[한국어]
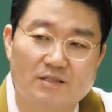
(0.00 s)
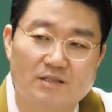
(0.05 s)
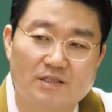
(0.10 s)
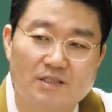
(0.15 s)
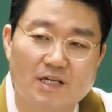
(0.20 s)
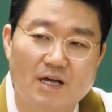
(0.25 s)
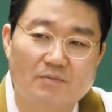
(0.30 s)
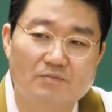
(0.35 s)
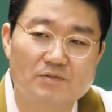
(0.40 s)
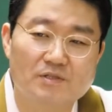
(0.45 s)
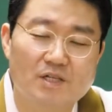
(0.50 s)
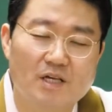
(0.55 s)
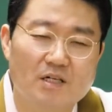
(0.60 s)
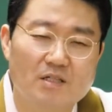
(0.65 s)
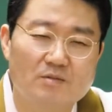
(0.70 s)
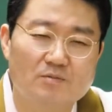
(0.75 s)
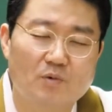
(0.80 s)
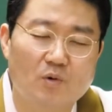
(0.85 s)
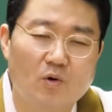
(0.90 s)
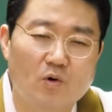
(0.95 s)

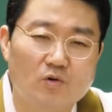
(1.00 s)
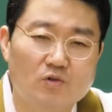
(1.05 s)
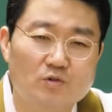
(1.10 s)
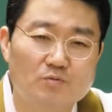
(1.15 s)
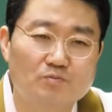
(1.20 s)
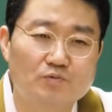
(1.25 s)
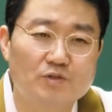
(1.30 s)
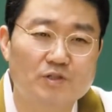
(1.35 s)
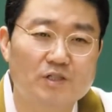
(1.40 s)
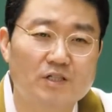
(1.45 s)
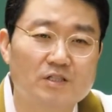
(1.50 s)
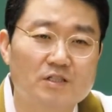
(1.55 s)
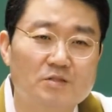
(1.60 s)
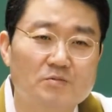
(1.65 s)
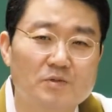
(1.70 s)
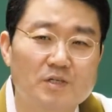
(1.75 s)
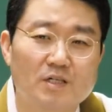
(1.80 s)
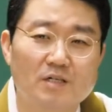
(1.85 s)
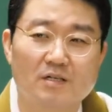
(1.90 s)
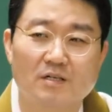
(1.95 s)
삼세의 모든
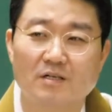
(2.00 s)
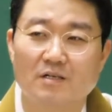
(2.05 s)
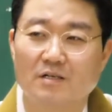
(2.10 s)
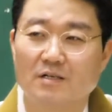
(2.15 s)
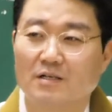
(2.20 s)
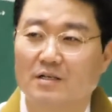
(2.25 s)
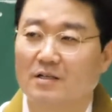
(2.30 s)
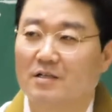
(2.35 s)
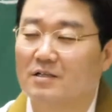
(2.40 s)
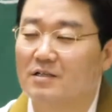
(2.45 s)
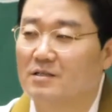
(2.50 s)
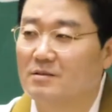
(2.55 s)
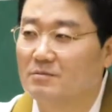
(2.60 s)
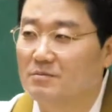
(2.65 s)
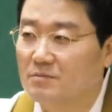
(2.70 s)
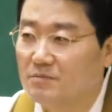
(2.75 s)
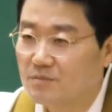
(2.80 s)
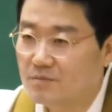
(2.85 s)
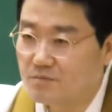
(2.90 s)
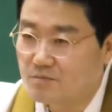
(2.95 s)
부처님이
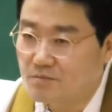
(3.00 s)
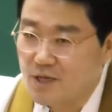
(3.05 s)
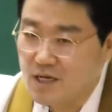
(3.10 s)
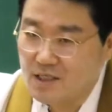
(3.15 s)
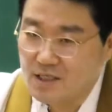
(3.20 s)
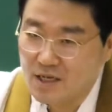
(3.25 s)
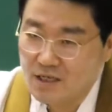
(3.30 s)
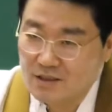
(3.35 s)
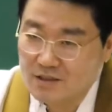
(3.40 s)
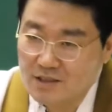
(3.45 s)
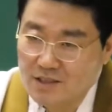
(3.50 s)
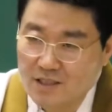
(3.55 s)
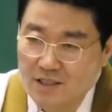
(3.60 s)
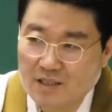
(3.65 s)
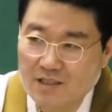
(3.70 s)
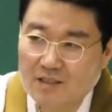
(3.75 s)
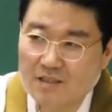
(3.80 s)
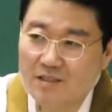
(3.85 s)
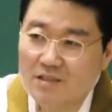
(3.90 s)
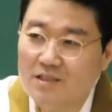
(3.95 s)
만약 그
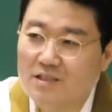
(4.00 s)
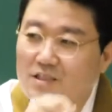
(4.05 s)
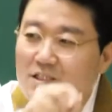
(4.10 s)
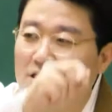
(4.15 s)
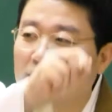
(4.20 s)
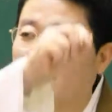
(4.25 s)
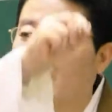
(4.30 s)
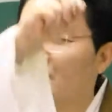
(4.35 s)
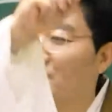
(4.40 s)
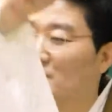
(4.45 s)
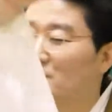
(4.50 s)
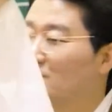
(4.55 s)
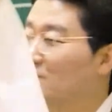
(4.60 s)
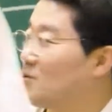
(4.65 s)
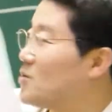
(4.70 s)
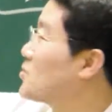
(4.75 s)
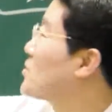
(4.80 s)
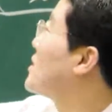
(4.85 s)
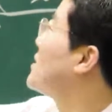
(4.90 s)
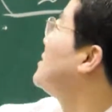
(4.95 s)
진리를 그린다면
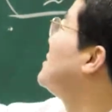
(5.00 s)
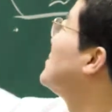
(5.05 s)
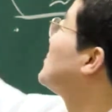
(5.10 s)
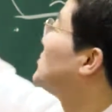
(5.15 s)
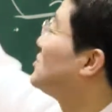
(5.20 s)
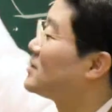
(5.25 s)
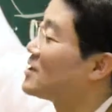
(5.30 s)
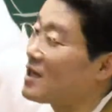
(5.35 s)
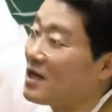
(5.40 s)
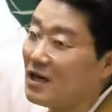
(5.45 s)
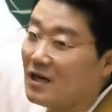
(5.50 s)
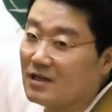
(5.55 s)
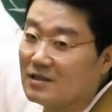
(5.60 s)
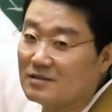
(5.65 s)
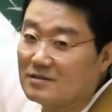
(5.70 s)
이렇게 그릴 수 있다.